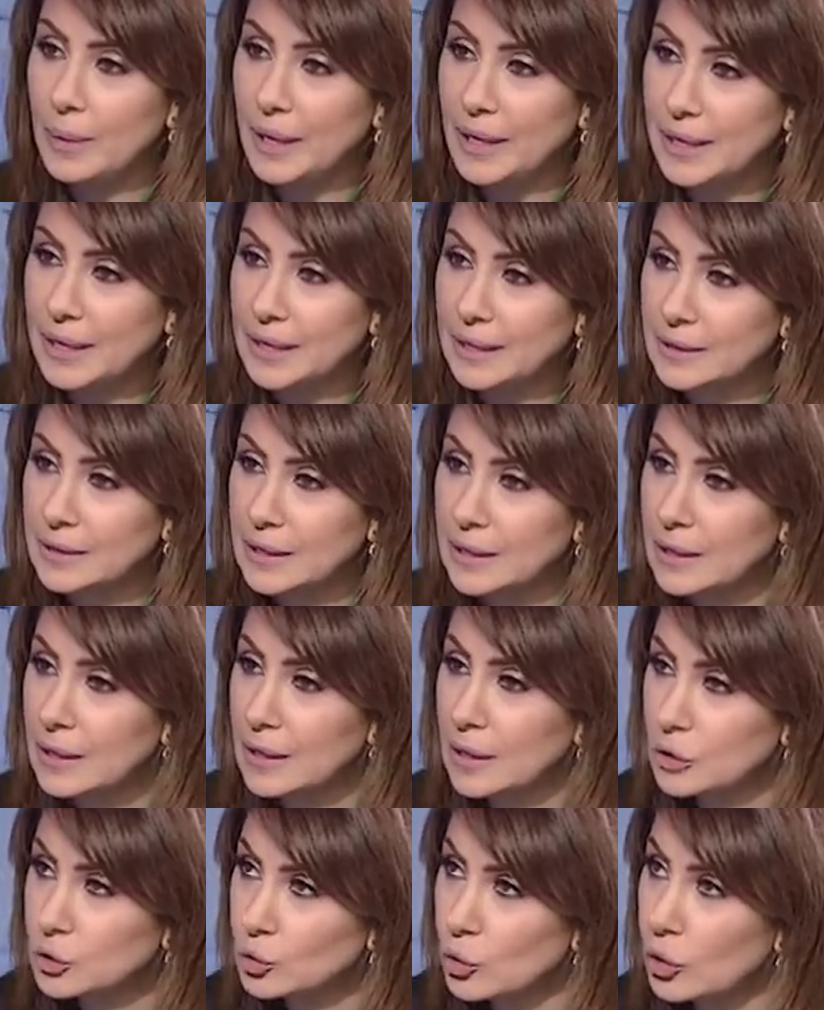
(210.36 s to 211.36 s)
وبيانات
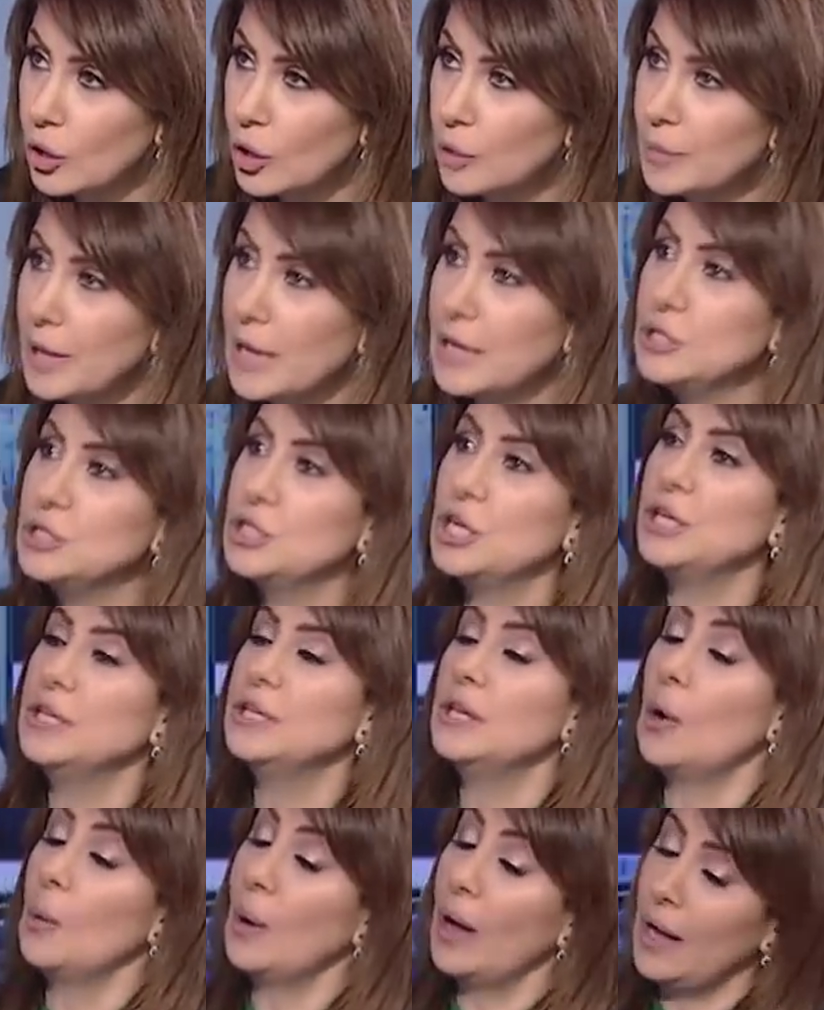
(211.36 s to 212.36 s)
آه، الطلاب يلي
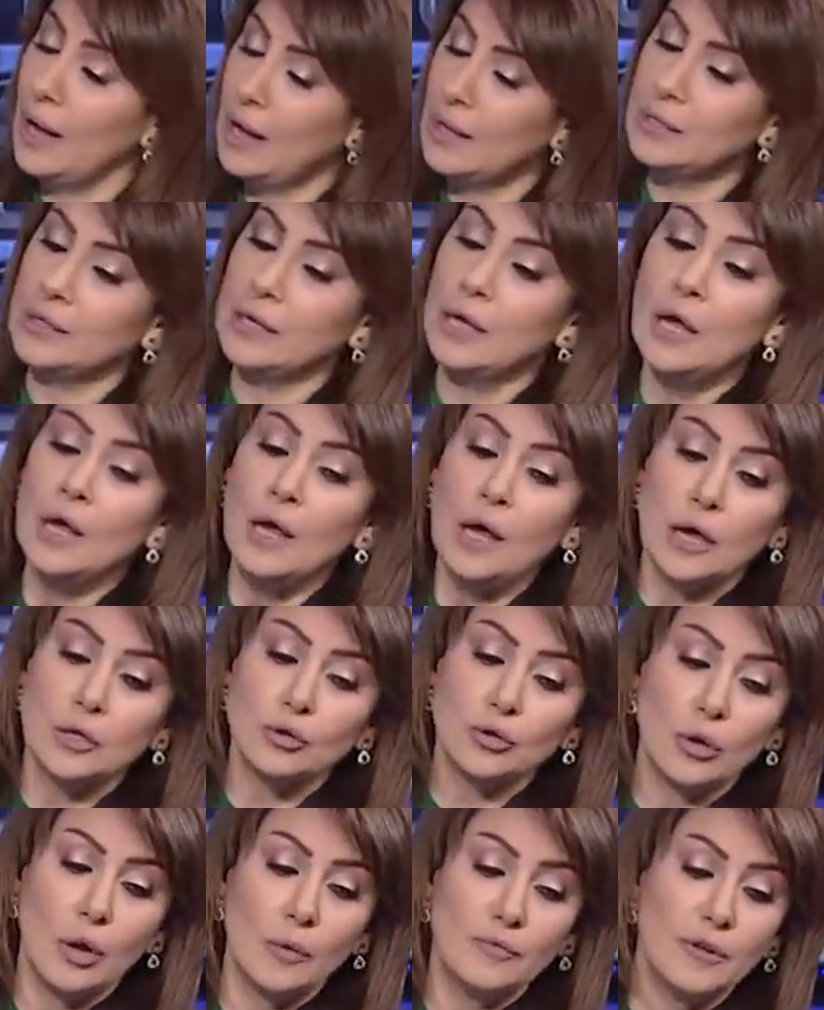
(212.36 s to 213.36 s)
جايين او اهالي
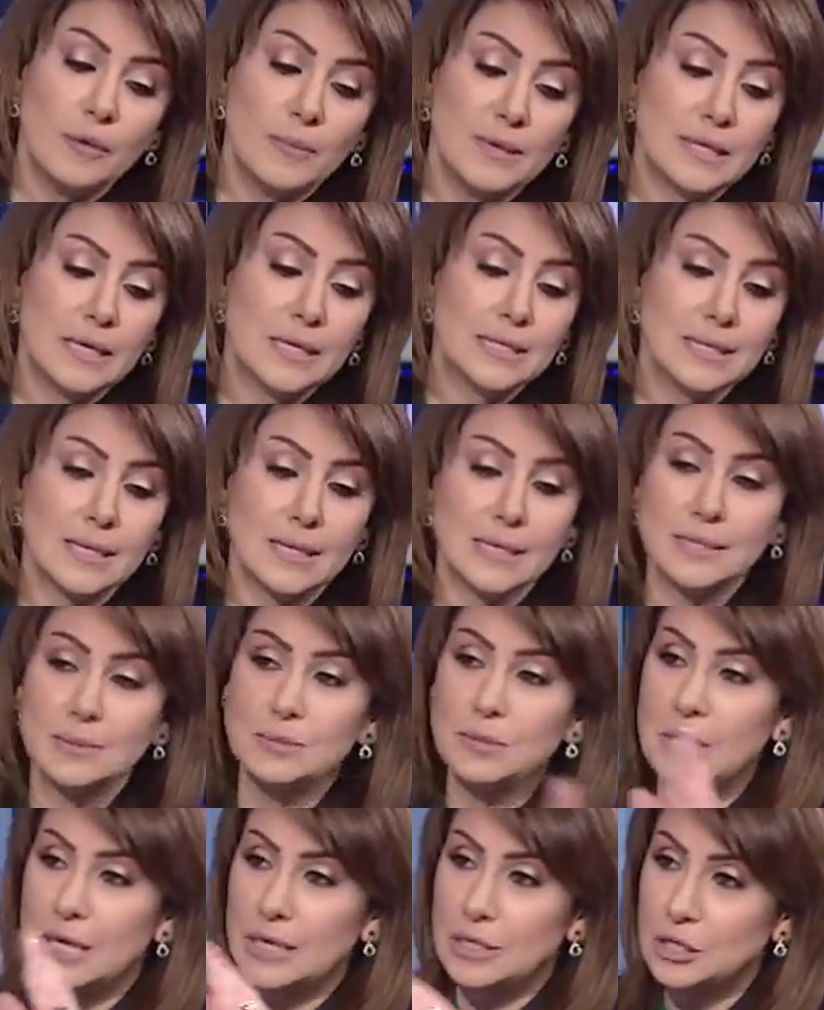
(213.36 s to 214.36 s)
الطلاب في المدارس
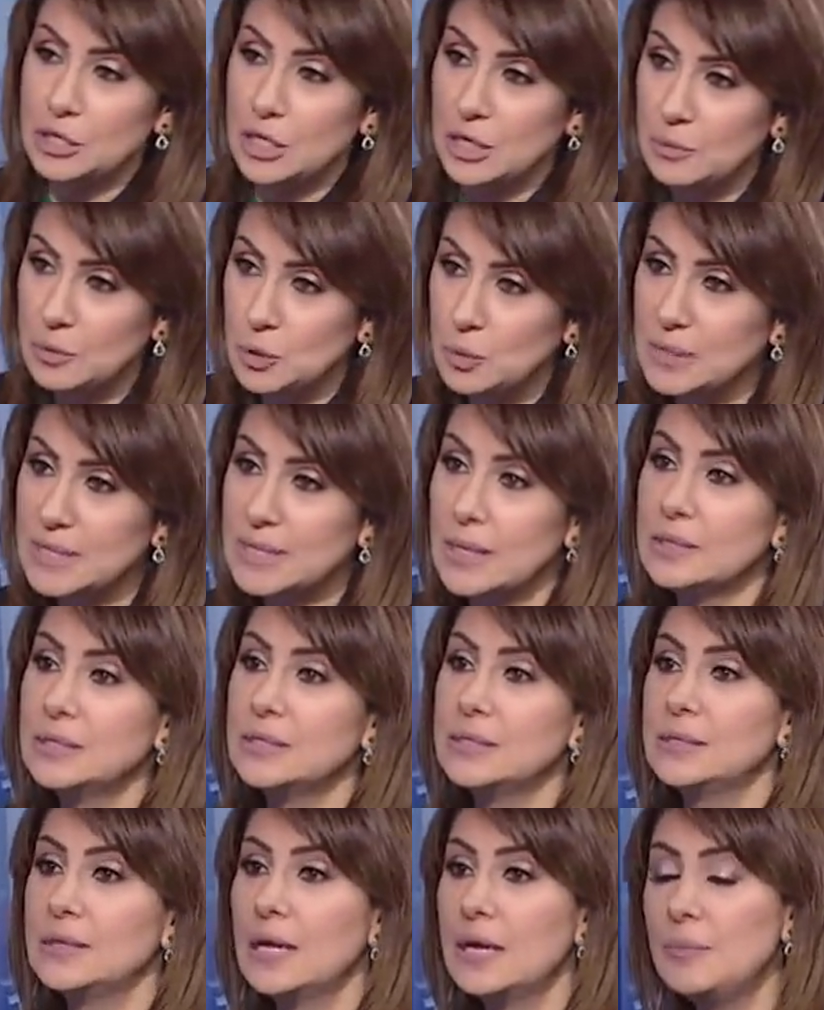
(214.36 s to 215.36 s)
الرسميه اللي جاي من وزاره
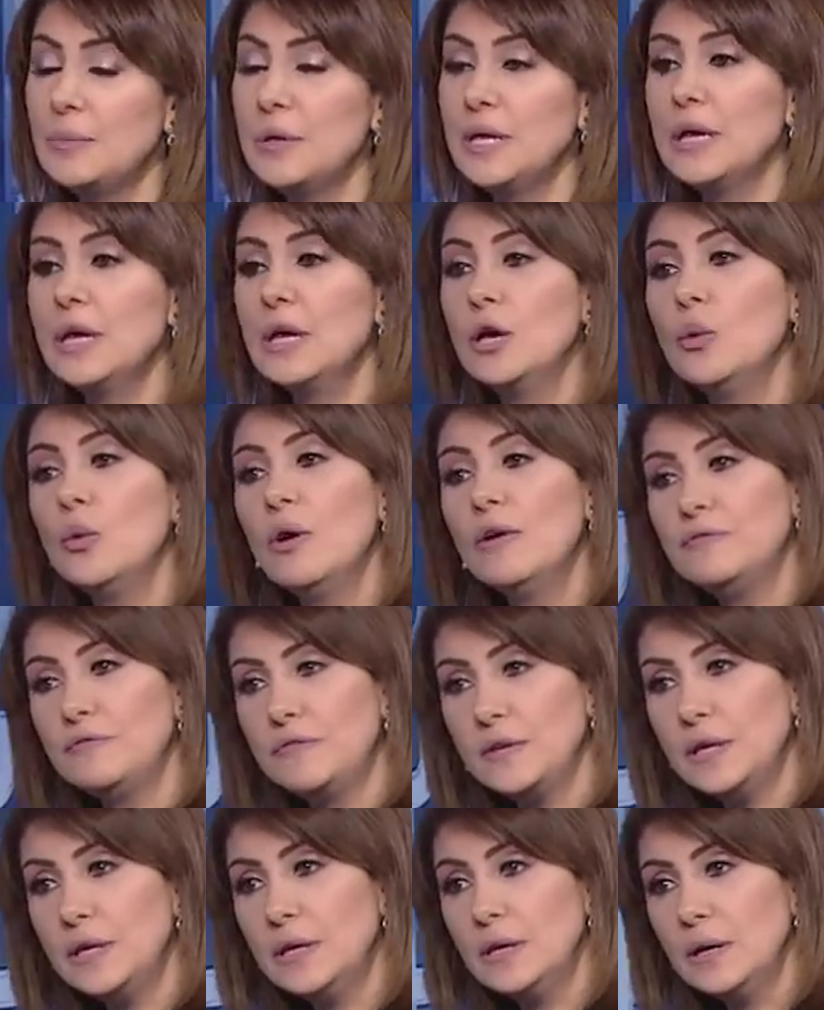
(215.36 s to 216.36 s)
التربيه
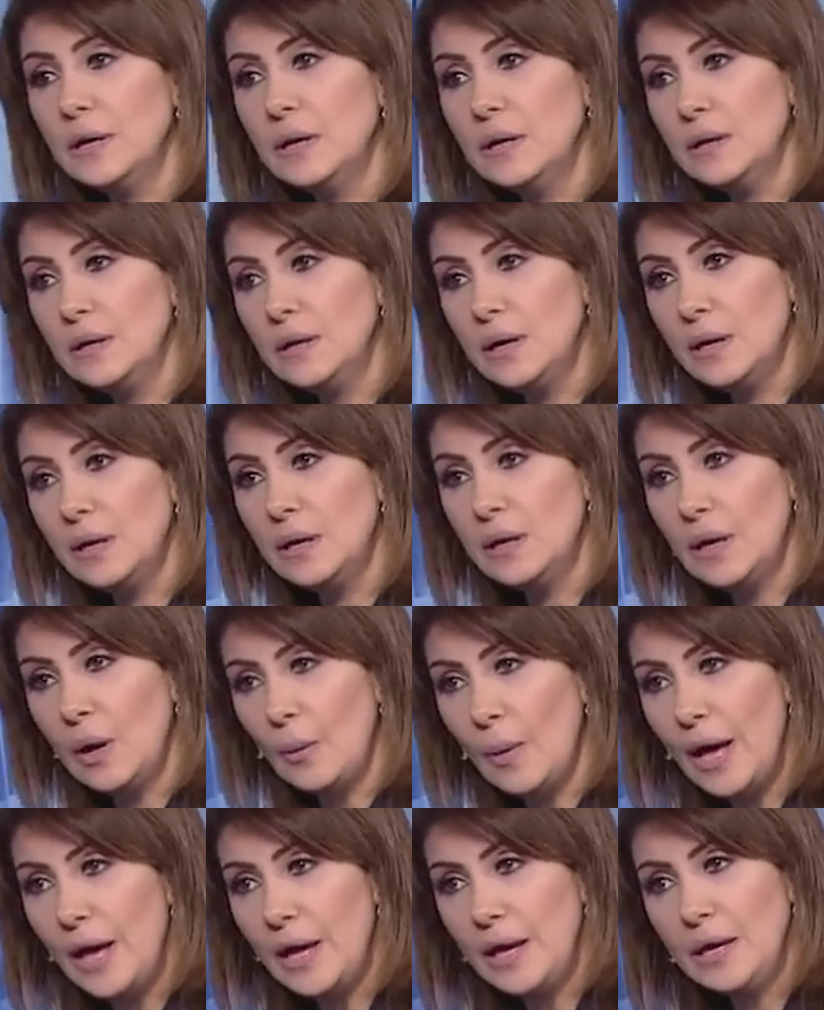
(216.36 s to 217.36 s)
وفي
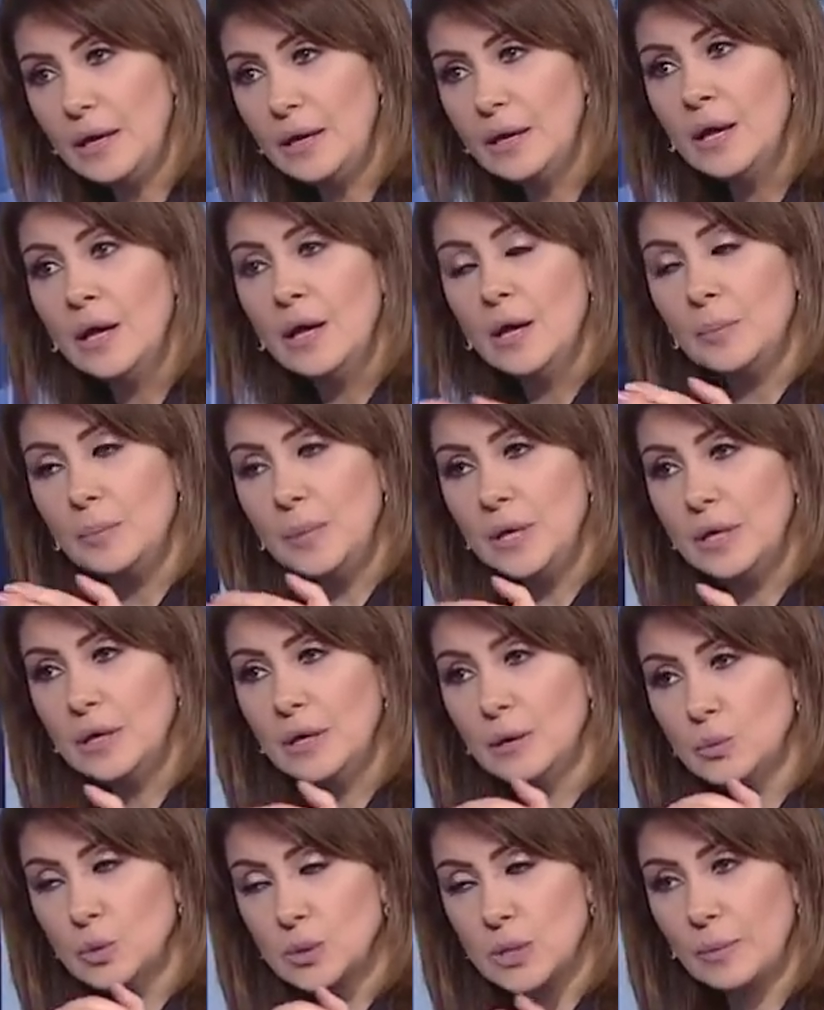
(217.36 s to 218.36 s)
اللوائح
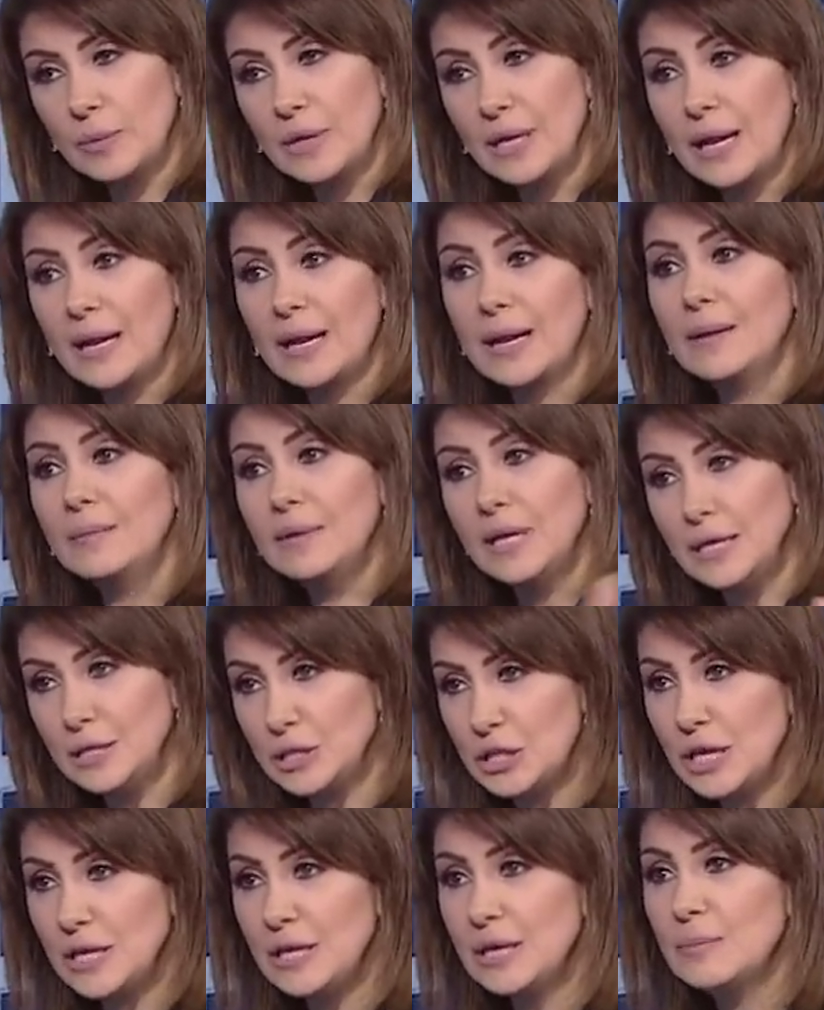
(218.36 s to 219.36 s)
بمصابي الالغام يلي
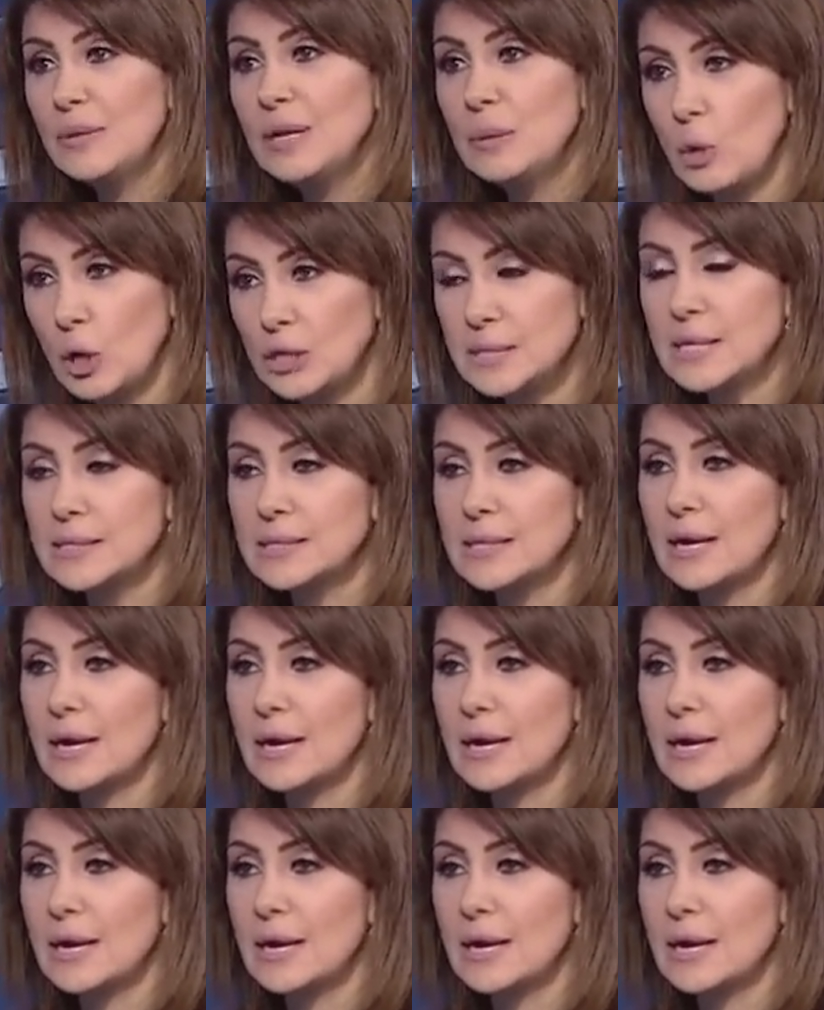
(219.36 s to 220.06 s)
جاي من المؤسسه